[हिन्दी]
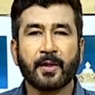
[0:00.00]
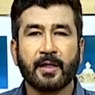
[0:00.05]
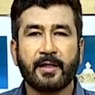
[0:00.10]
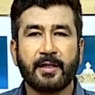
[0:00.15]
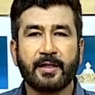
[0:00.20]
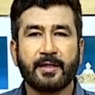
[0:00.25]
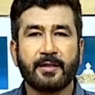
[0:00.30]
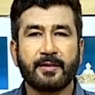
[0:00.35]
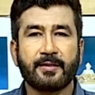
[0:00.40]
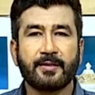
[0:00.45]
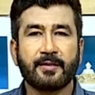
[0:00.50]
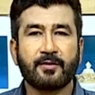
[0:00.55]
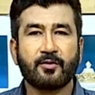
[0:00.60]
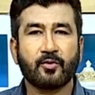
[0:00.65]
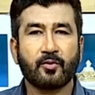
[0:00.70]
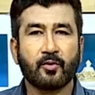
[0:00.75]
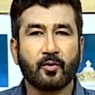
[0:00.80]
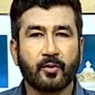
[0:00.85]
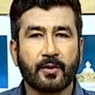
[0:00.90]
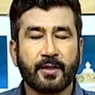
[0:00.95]
लेकिन इसकी
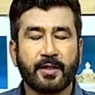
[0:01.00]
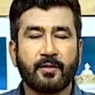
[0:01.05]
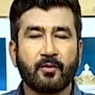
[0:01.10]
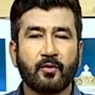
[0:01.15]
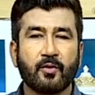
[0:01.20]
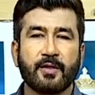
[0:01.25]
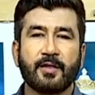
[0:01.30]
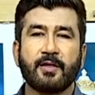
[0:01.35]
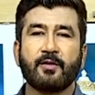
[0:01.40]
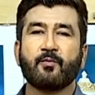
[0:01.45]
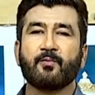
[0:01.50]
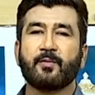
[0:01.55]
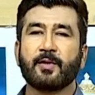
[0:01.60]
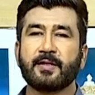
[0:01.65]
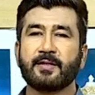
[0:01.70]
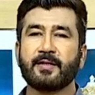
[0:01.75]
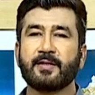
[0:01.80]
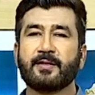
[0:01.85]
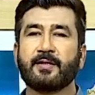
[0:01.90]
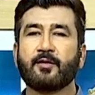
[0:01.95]
जो कोटिंग होगी ऊपर
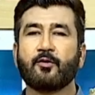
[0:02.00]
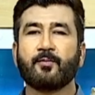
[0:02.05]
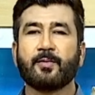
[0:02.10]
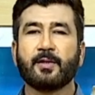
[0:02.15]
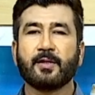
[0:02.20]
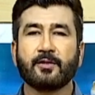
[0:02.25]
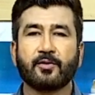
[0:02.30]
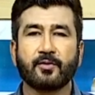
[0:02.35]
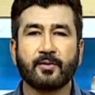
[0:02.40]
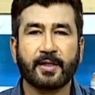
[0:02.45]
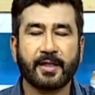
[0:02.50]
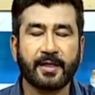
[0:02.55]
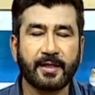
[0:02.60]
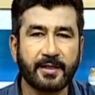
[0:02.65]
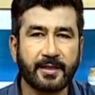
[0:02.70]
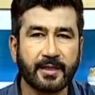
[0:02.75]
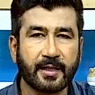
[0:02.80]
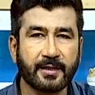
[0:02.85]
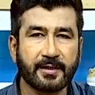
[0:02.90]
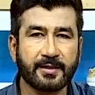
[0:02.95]
से इसके ऊपर जो
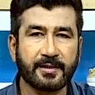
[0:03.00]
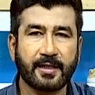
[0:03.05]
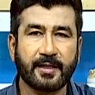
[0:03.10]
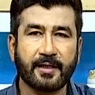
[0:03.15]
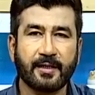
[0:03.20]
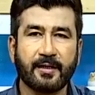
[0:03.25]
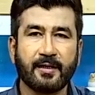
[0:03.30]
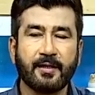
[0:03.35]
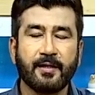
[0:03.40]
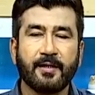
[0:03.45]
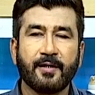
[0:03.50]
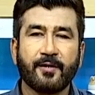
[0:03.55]
दही डाला जाएगा